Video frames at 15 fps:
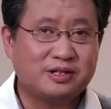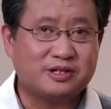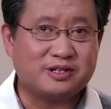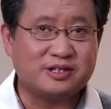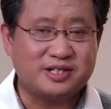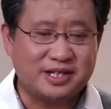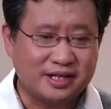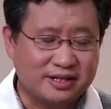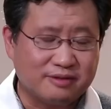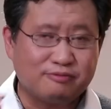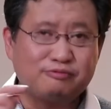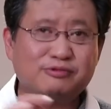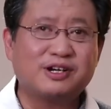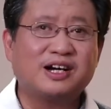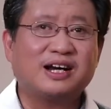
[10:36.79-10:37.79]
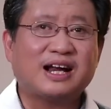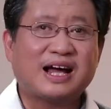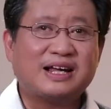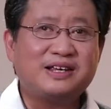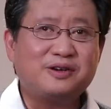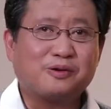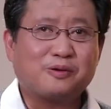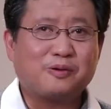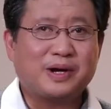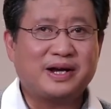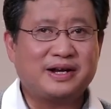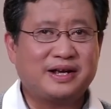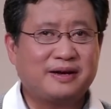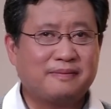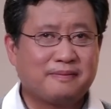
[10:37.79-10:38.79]
直接乌克兰有关
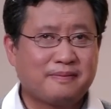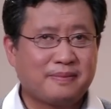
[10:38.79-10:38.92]
联，